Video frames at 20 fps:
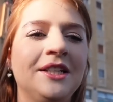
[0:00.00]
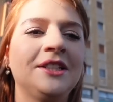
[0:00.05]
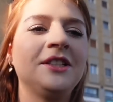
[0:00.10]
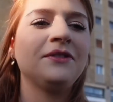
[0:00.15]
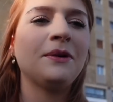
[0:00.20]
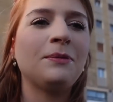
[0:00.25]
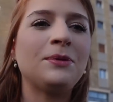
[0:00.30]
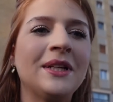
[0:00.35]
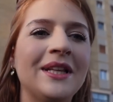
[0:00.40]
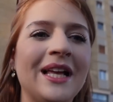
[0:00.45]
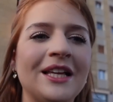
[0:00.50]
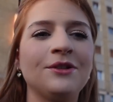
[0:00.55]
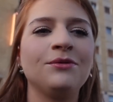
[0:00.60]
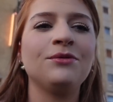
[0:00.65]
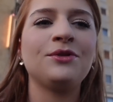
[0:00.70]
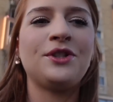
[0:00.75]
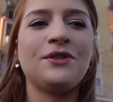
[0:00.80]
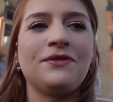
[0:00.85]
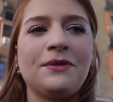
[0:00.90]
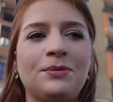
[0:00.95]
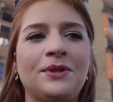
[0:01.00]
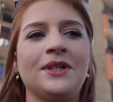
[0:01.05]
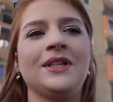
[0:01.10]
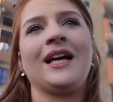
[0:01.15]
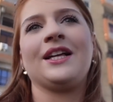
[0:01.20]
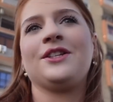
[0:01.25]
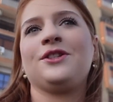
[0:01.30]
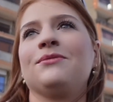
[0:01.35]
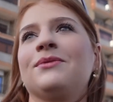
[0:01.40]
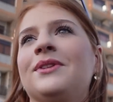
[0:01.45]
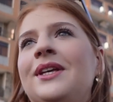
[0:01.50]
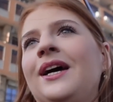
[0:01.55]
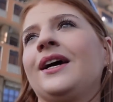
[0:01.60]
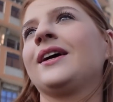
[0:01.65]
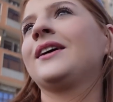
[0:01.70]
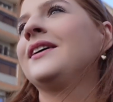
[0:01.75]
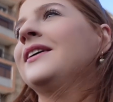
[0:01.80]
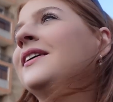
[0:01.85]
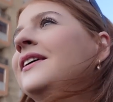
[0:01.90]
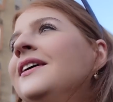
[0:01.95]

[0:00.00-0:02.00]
Jeśli wyprzedadzą, to się wyprzedadzą, tak?